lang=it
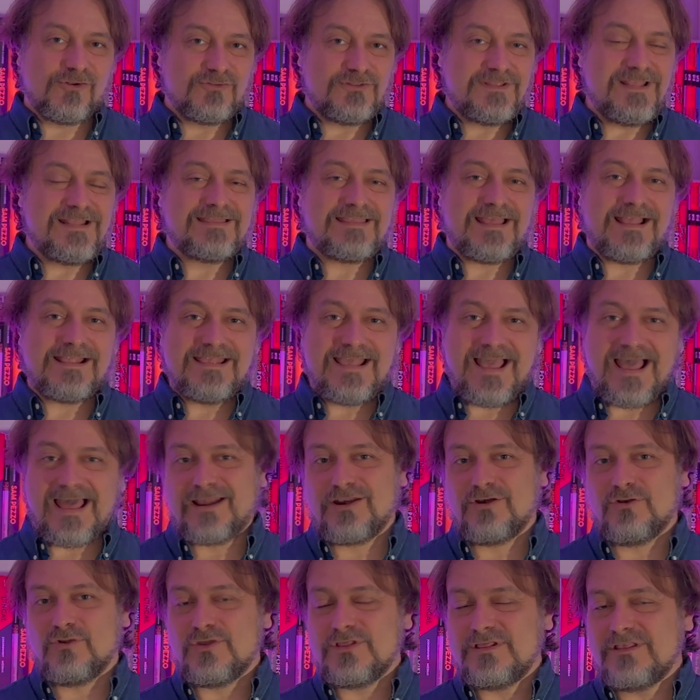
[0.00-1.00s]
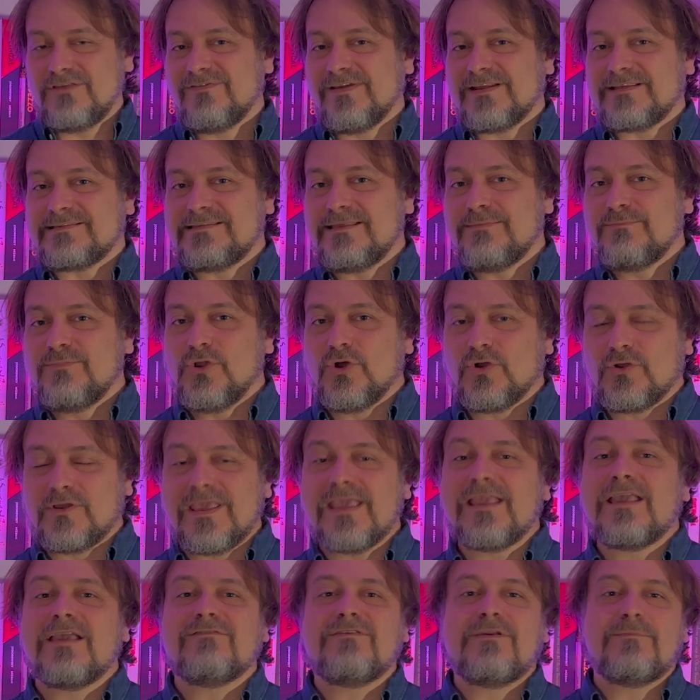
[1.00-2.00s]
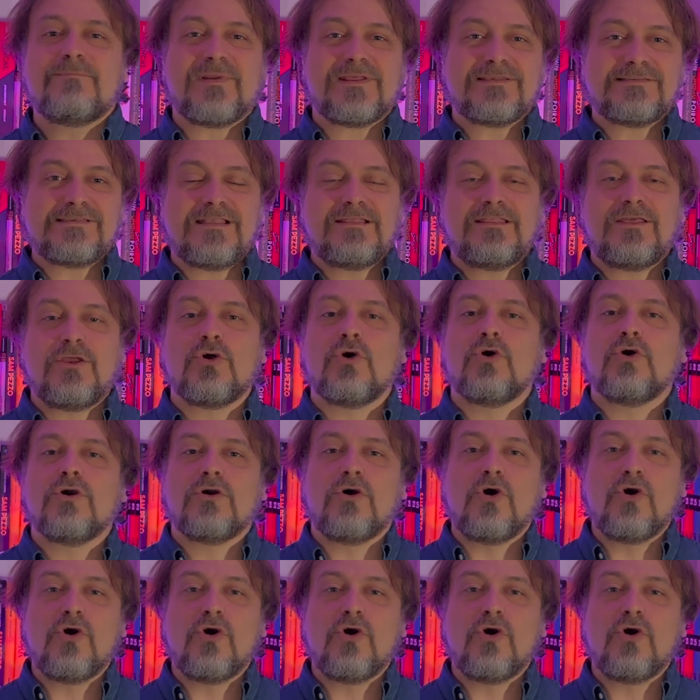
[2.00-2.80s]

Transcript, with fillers: di tagliarlo in diversi blocchi che vi presenterò